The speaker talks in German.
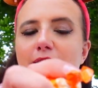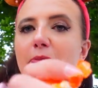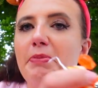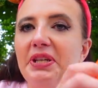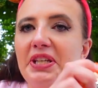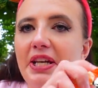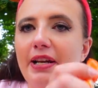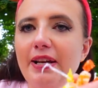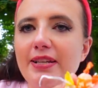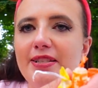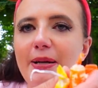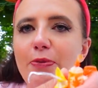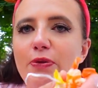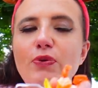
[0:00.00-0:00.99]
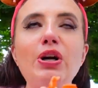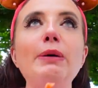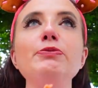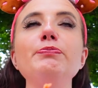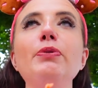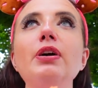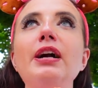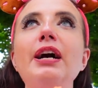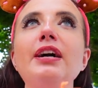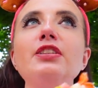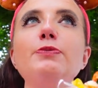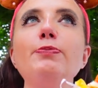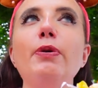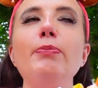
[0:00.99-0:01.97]
mitgehen lassen habe. Irgendwo gab es bon
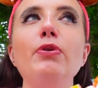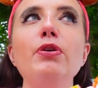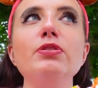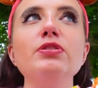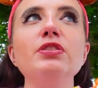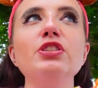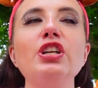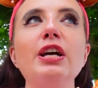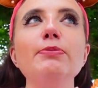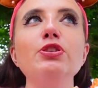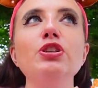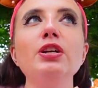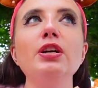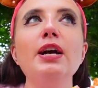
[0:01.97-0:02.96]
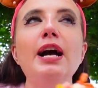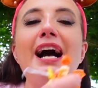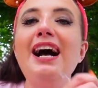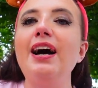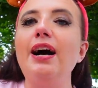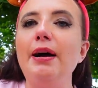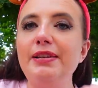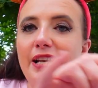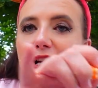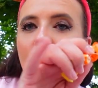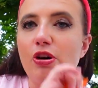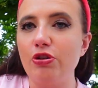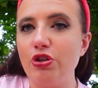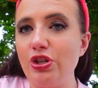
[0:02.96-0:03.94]
gratis Bonbons. Ich kann mich... Ah, in der
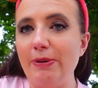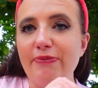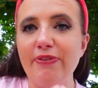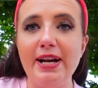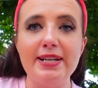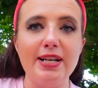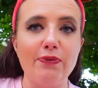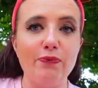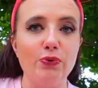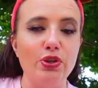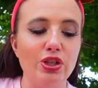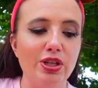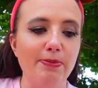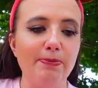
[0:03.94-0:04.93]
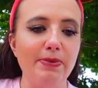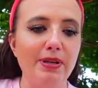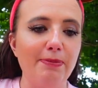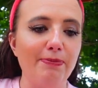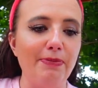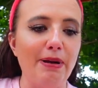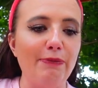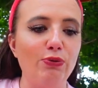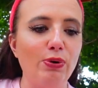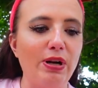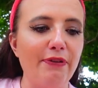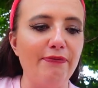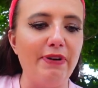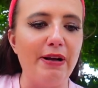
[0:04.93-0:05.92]
Lounge am Freitag, wo ich im, im, am
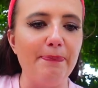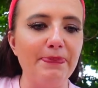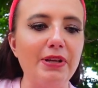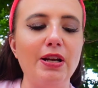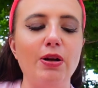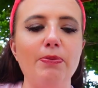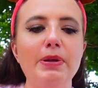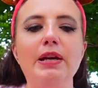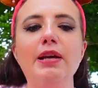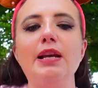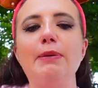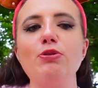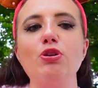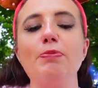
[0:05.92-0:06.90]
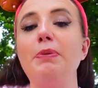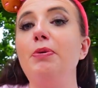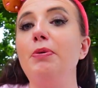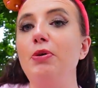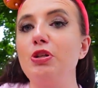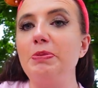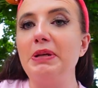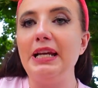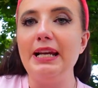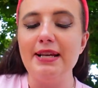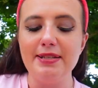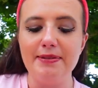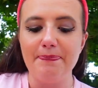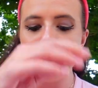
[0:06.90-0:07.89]
Flughafen war. Genau. Ich paar Bonbons mitgehen
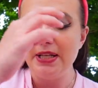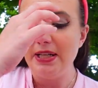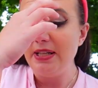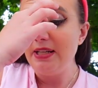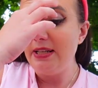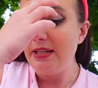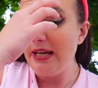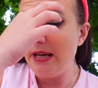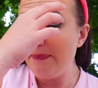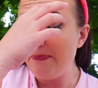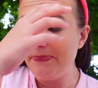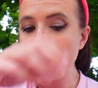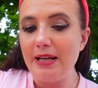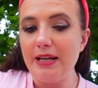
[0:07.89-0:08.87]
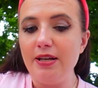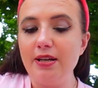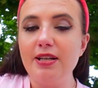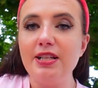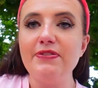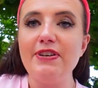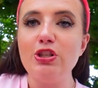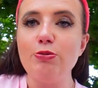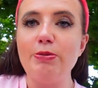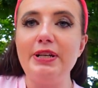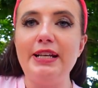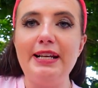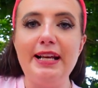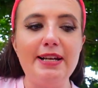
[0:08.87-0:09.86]
lassen. Ja, äh, das war schon mal
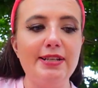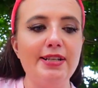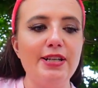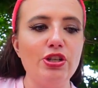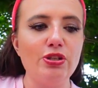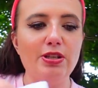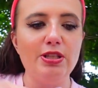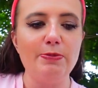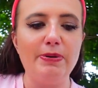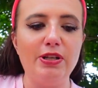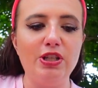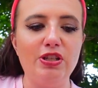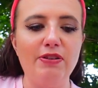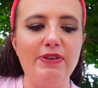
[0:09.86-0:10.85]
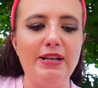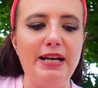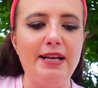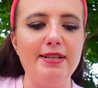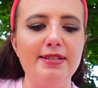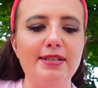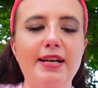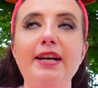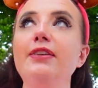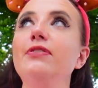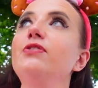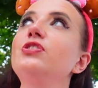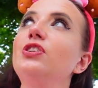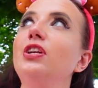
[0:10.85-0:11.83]
die kleine Tasche. Jetzt packe ich hier wieder alles ein
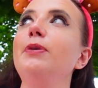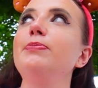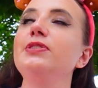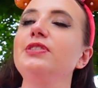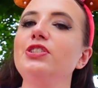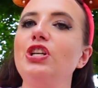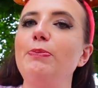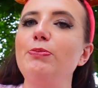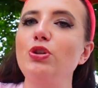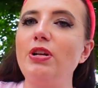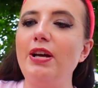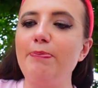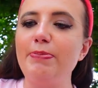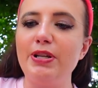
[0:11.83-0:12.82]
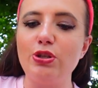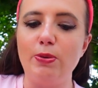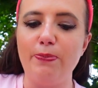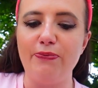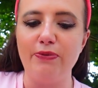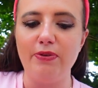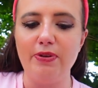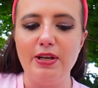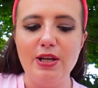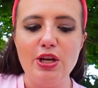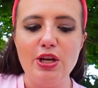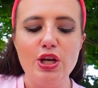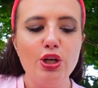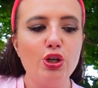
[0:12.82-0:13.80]
und ich glaube, ich habe schon ein paar Tropfen
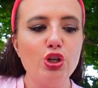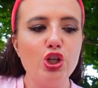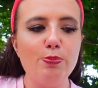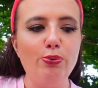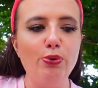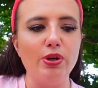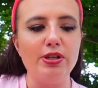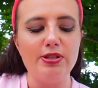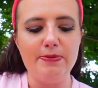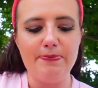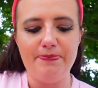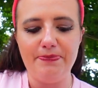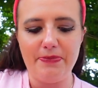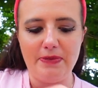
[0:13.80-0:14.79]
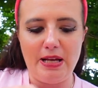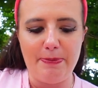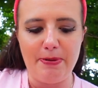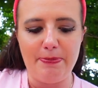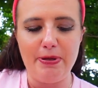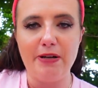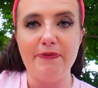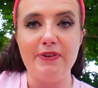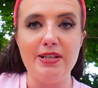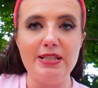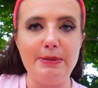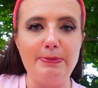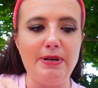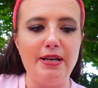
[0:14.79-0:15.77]
gespürt. Aber packen wir das
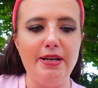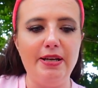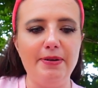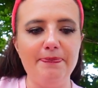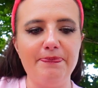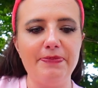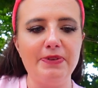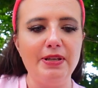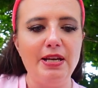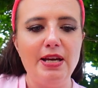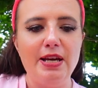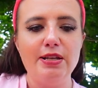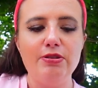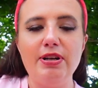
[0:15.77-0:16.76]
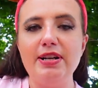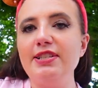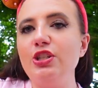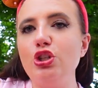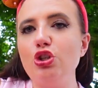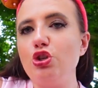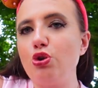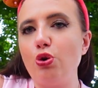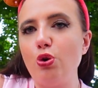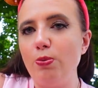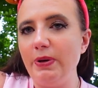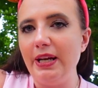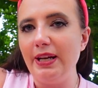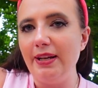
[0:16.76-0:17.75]
jetzt mal ein. Solange es nicht in
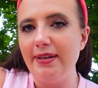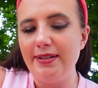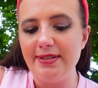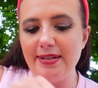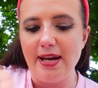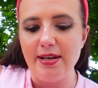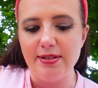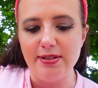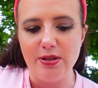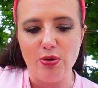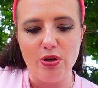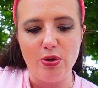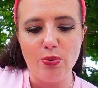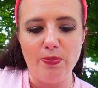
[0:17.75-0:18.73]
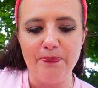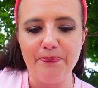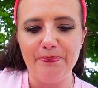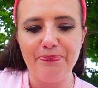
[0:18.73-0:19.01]
Strömen regnet, ist ja alles in Ordnung.